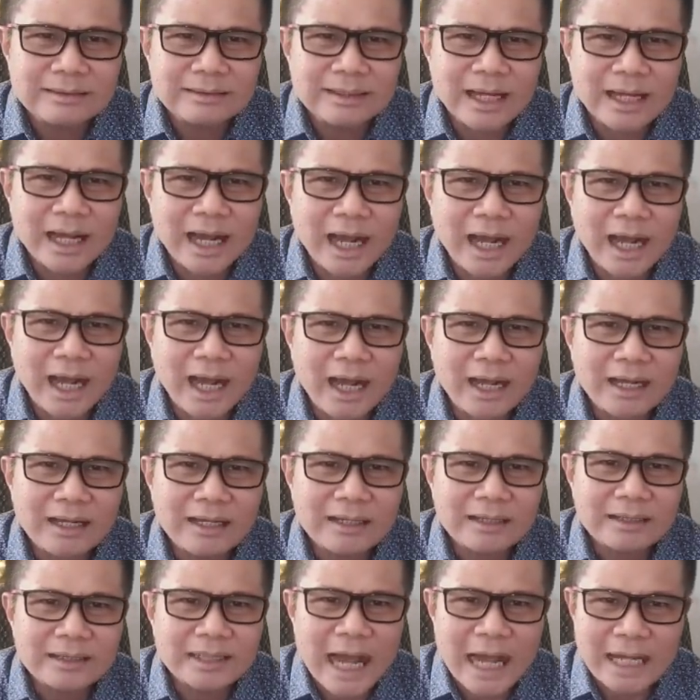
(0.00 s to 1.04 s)
นะ
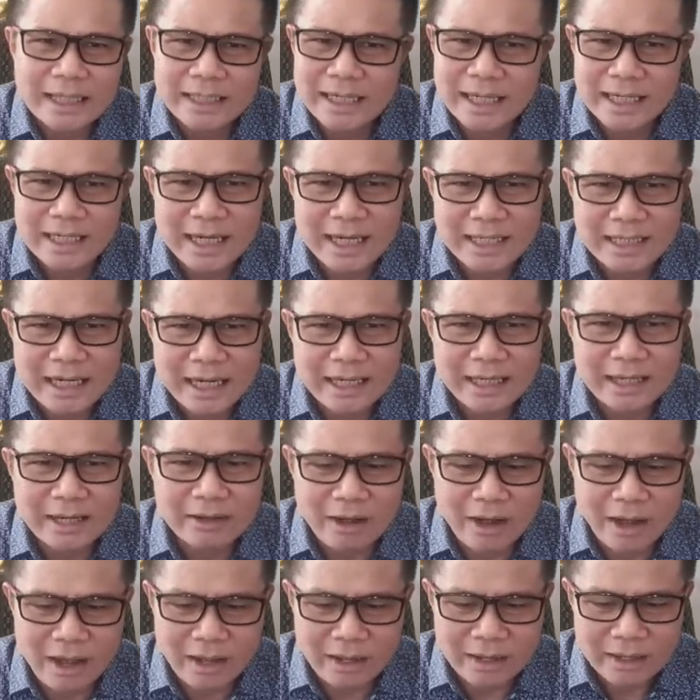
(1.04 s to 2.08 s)
ด่าถึงขนาดนั้นแล้
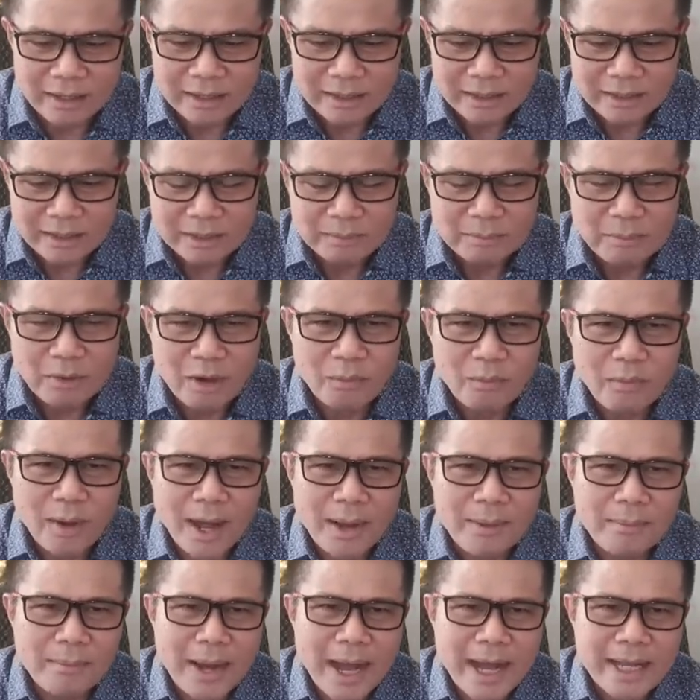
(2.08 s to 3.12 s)
วก็บอก
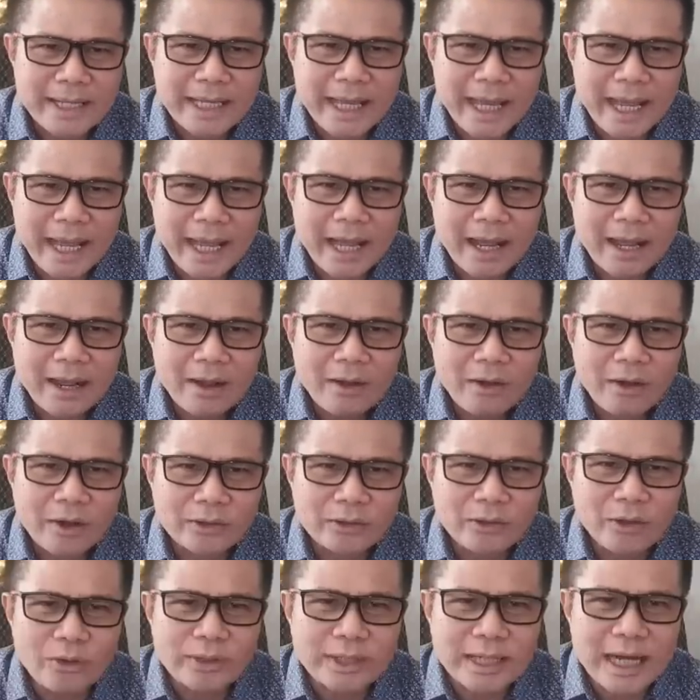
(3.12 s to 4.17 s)
ว่าหมาแก่ขอ
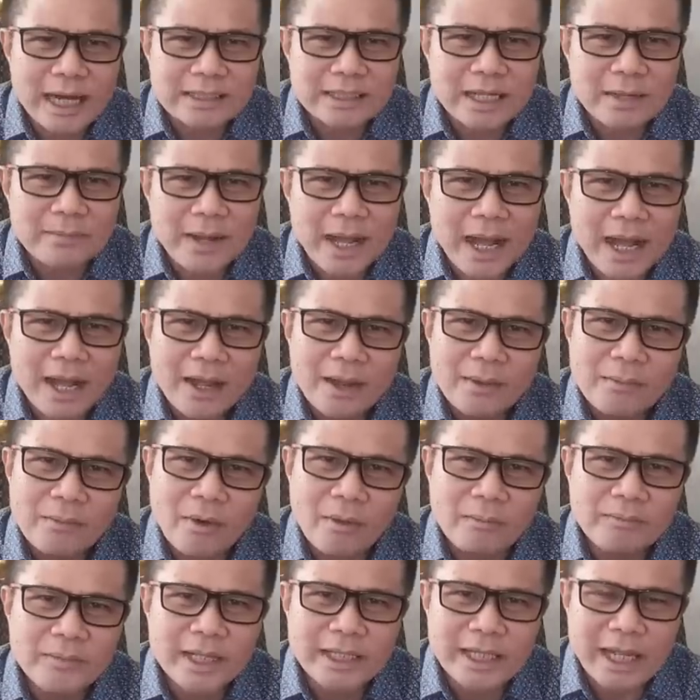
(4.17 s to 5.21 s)
โทษกลางสภาผ
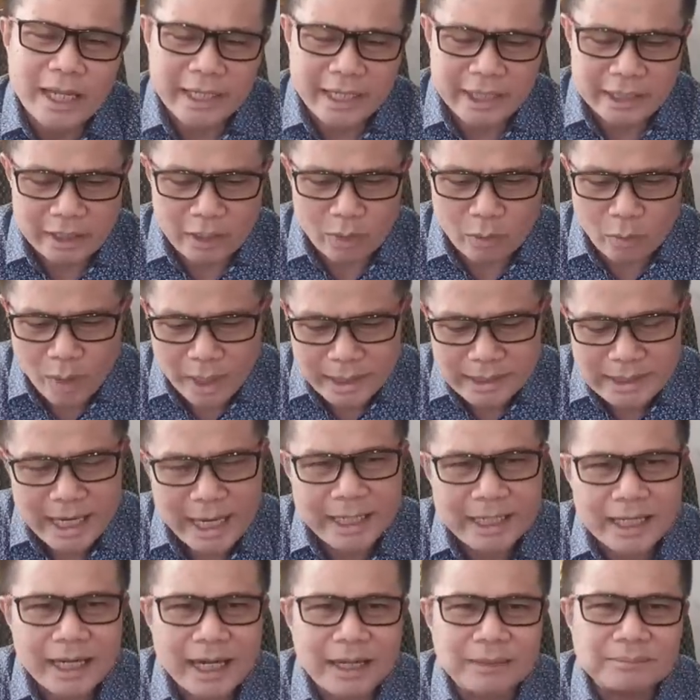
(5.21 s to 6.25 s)
มนี่ตะขิดตะขวางใจ
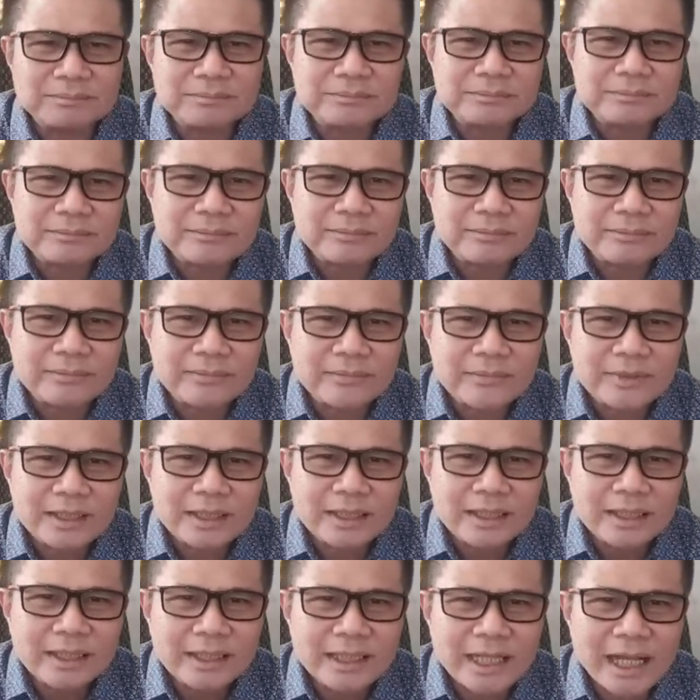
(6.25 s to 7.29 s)
นะครับ
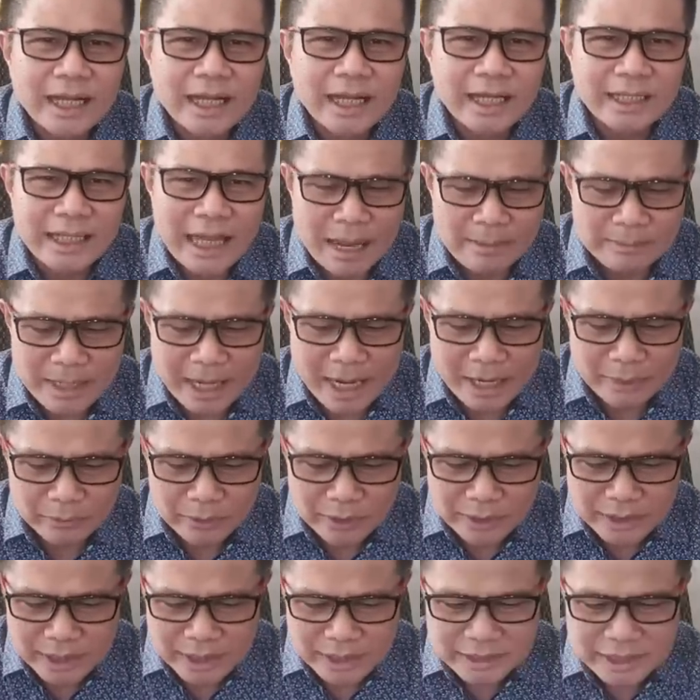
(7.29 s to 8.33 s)
อยากจะถามนายอ
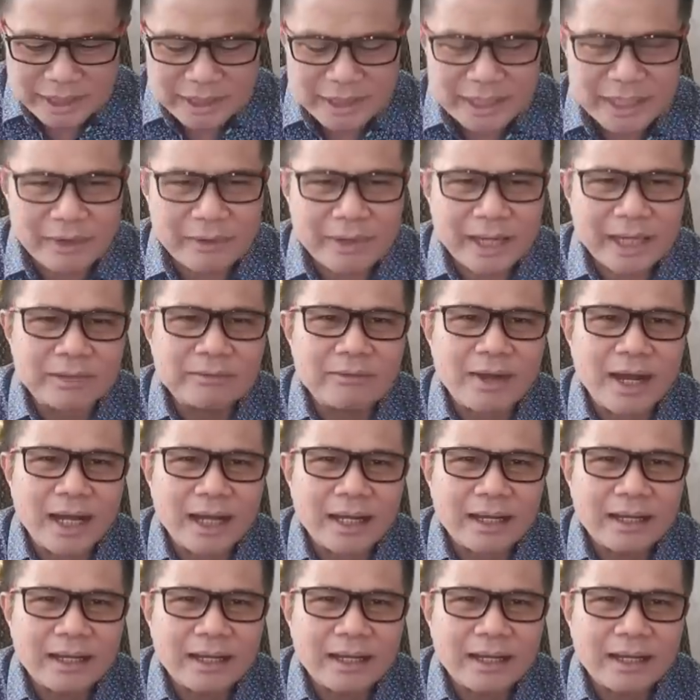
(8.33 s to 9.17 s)
นุทินเช่นเดียวกันว่า